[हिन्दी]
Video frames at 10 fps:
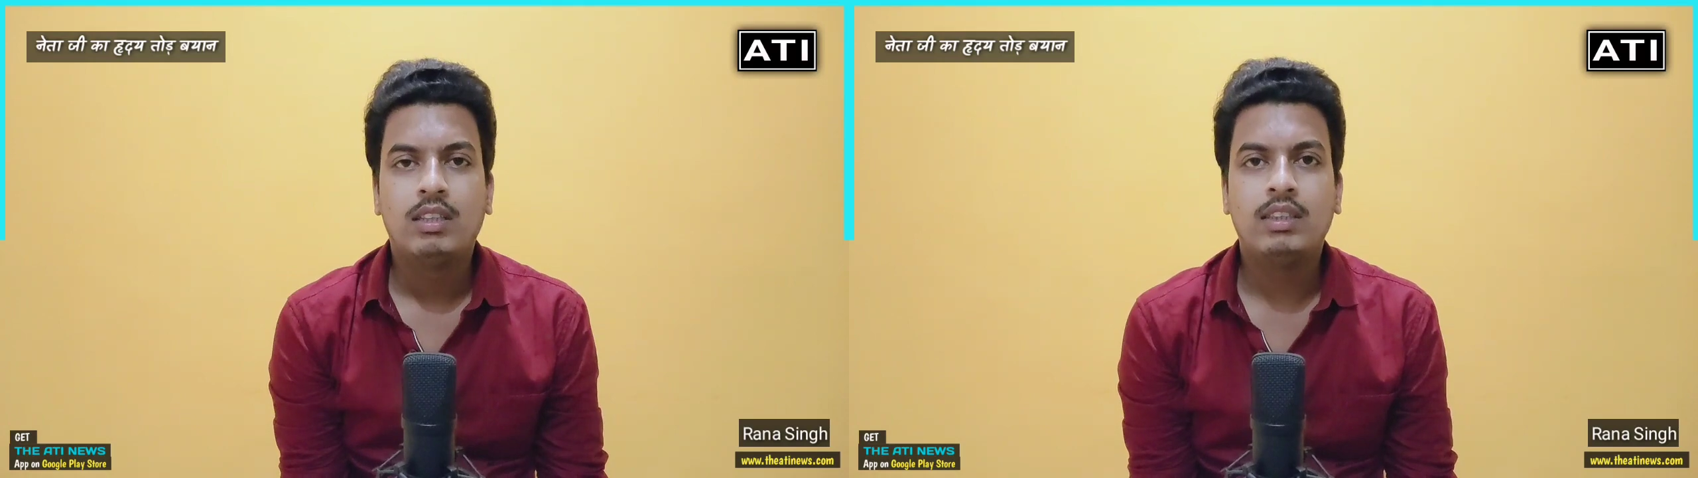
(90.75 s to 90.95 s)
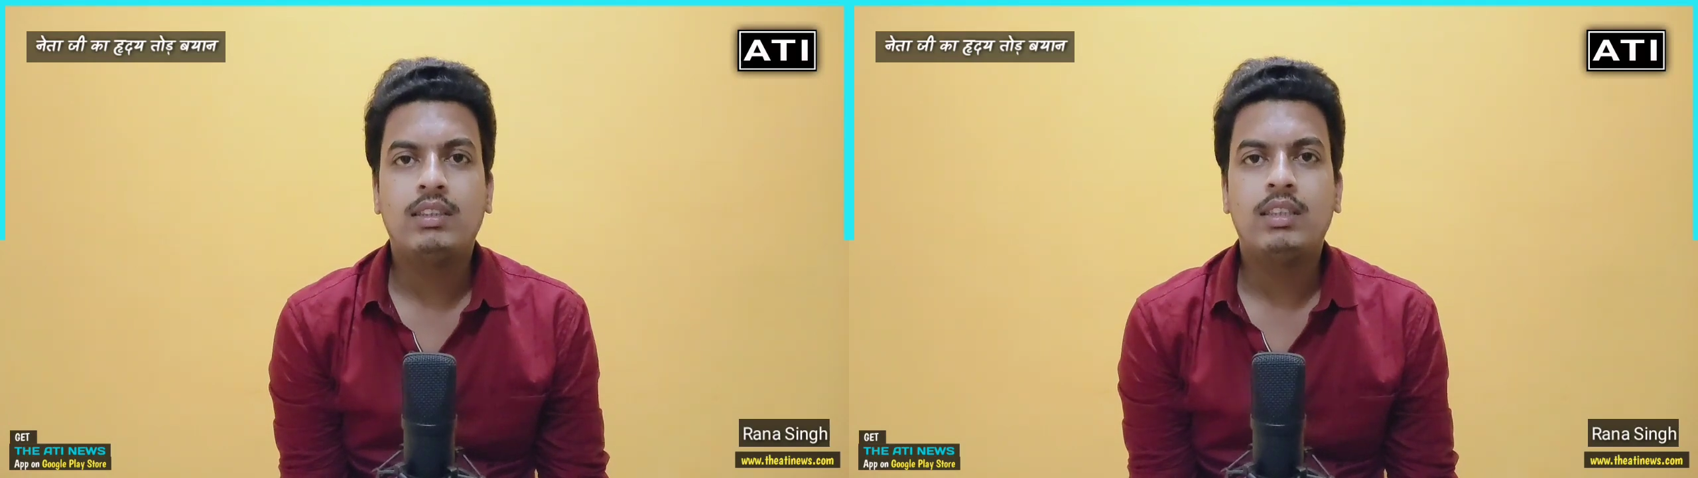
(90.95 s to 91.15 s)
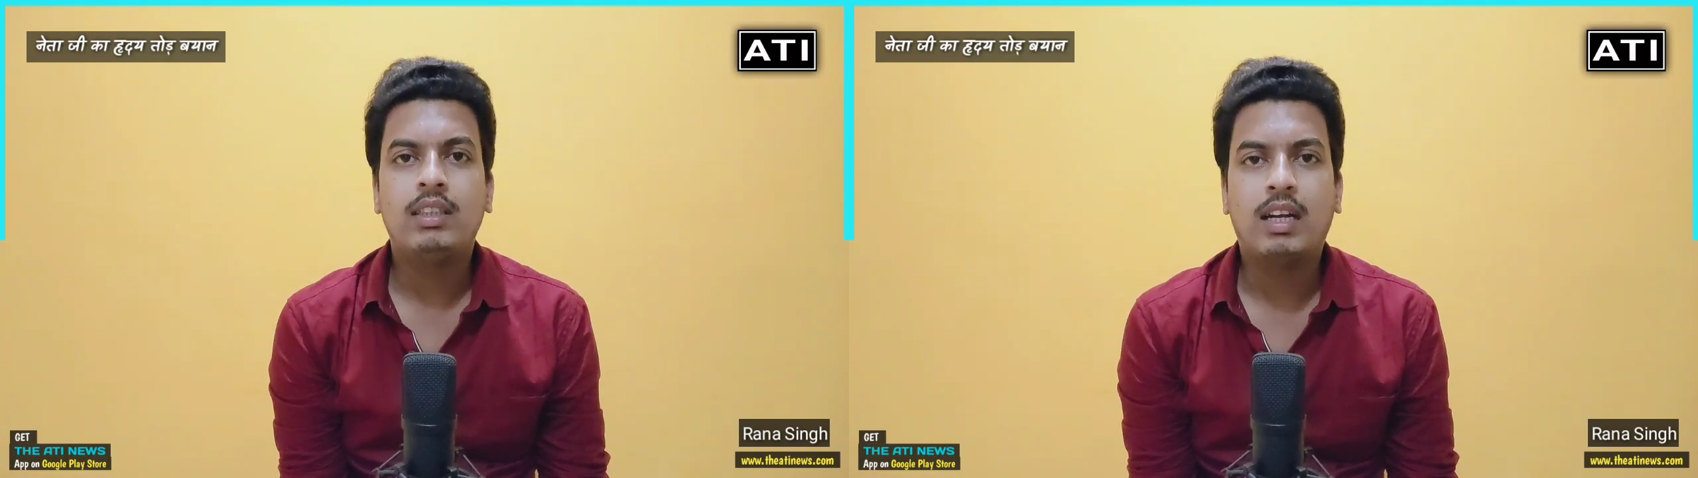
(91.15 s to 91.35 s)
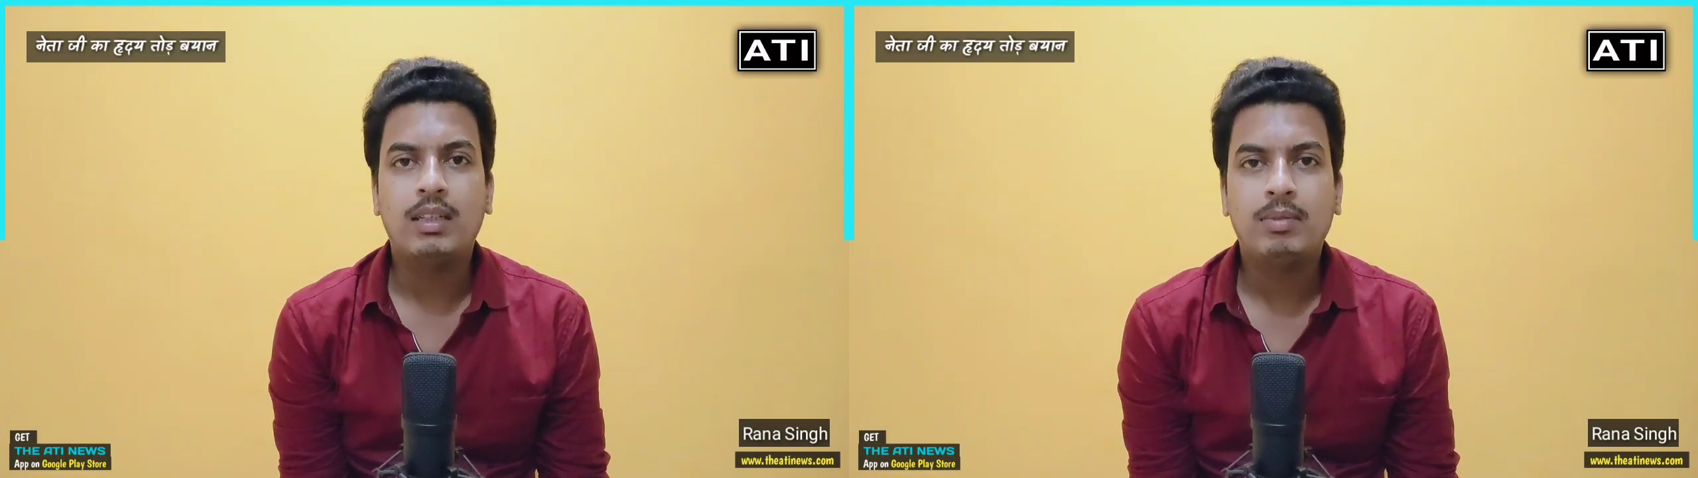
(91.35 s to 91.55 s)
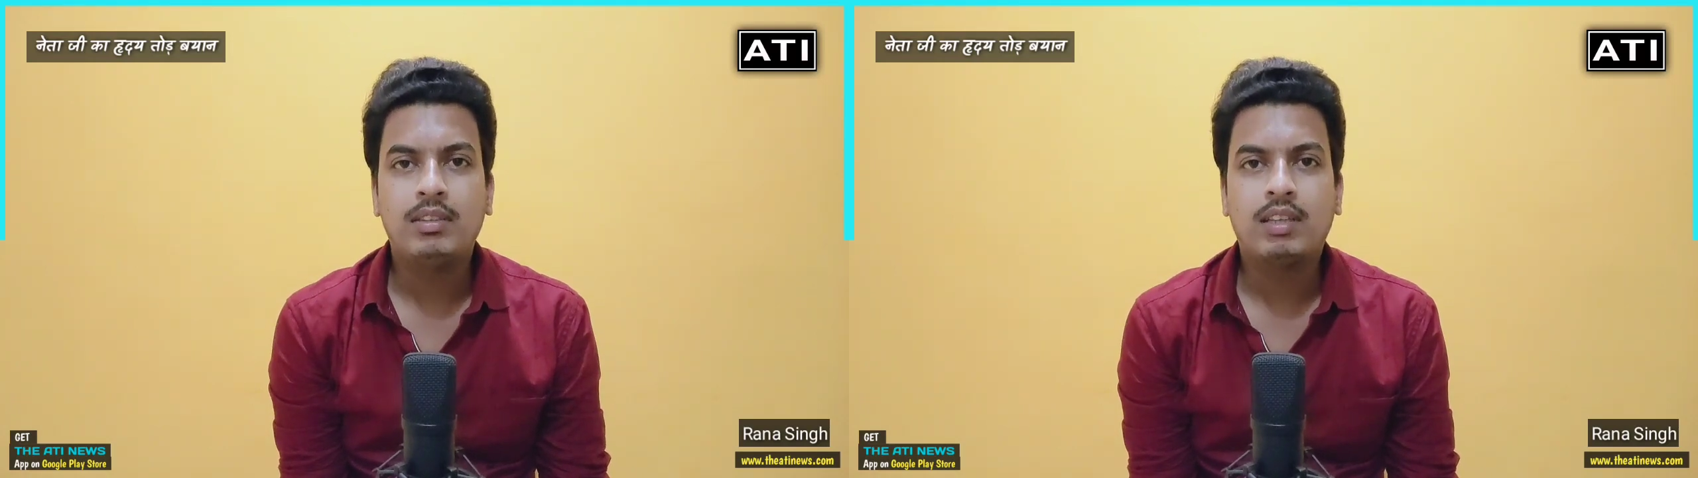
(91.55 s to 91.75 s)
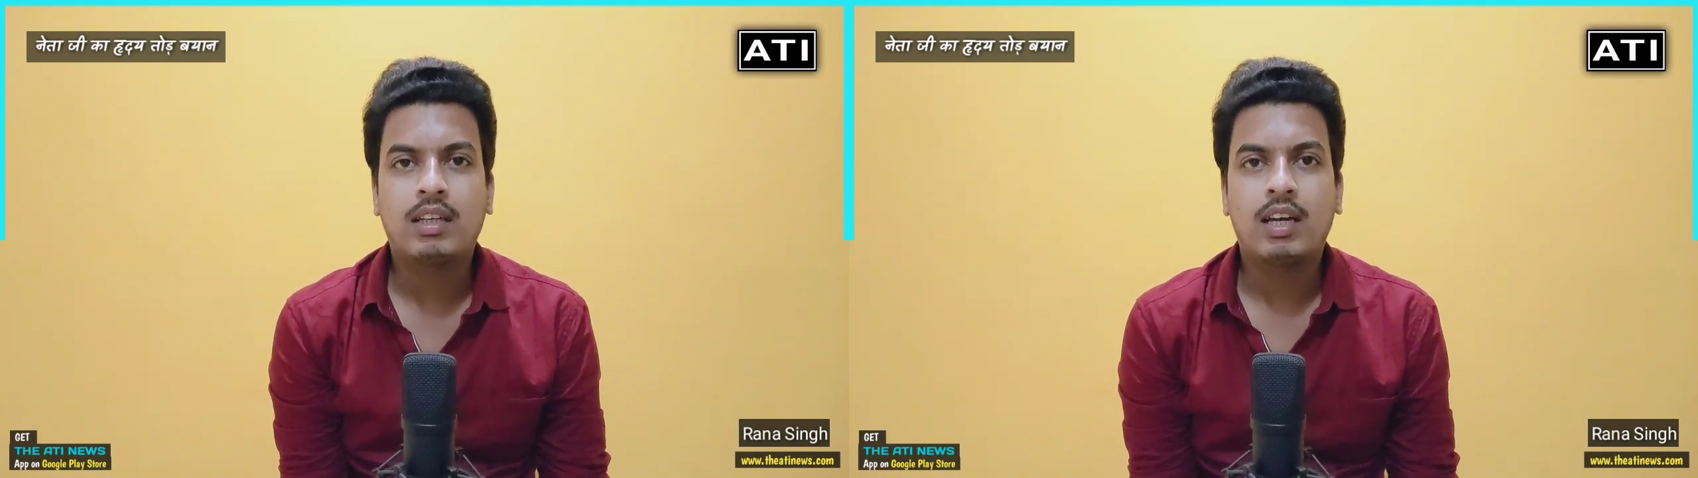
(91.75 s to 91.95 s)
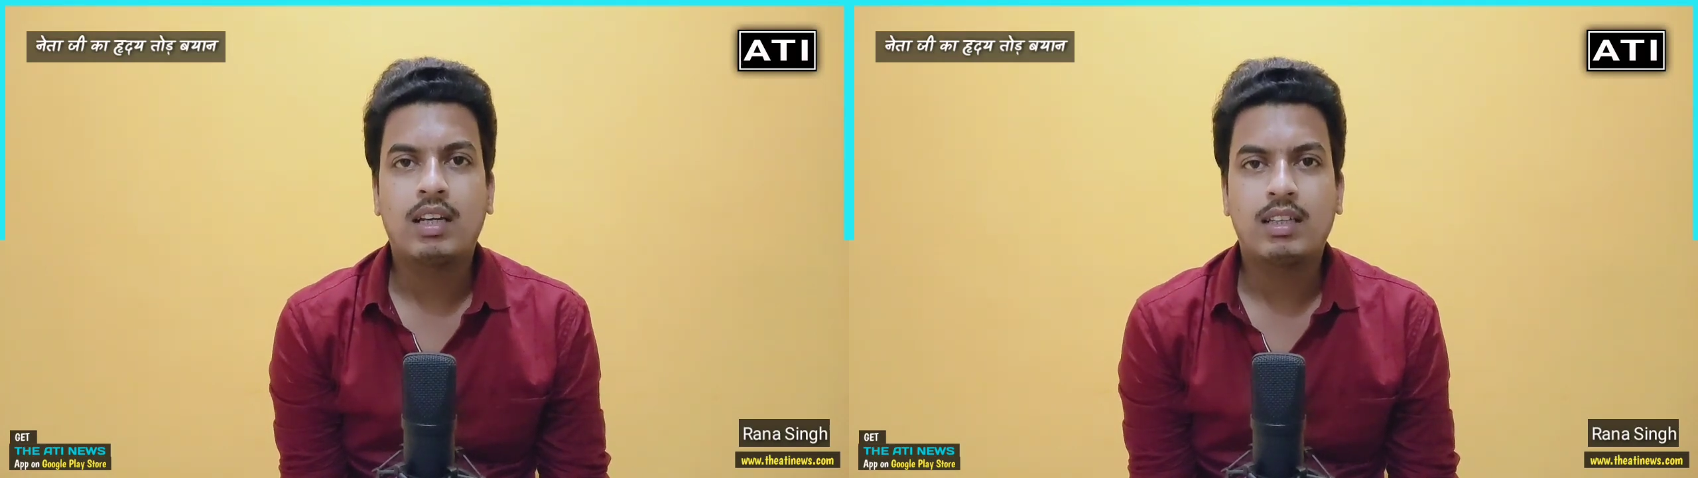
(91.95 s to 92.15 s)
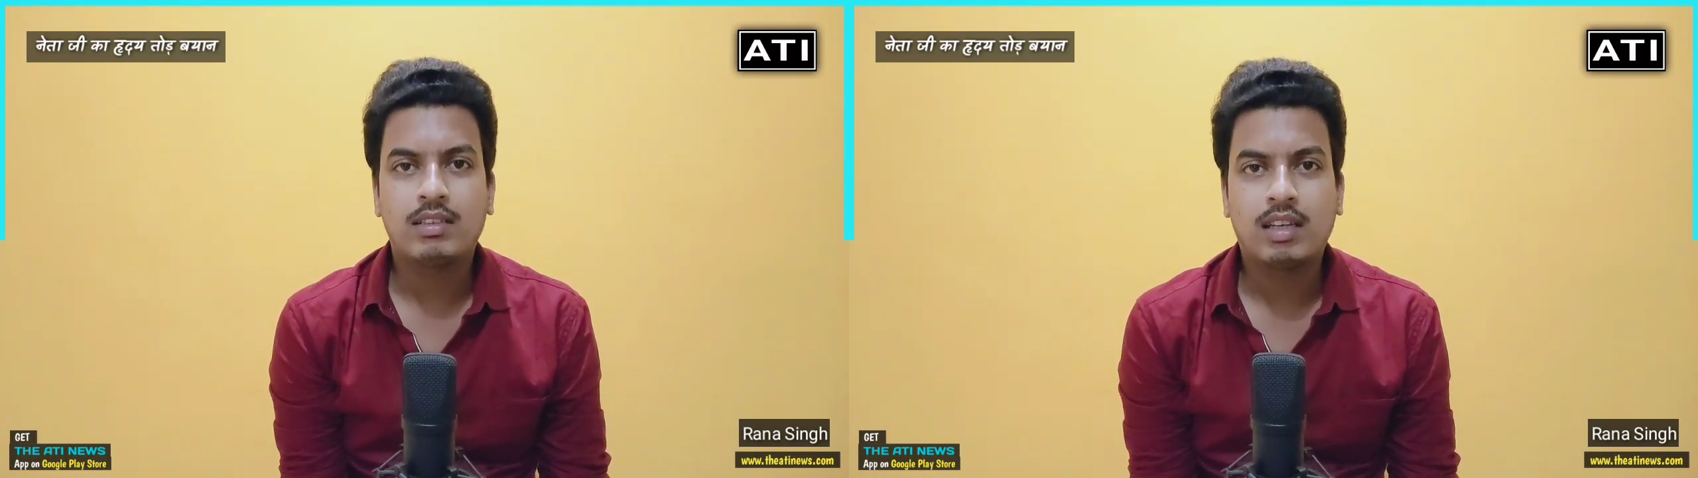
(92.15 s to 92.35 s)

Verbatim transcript: जिसकी गाड़ी भी सरकार अगर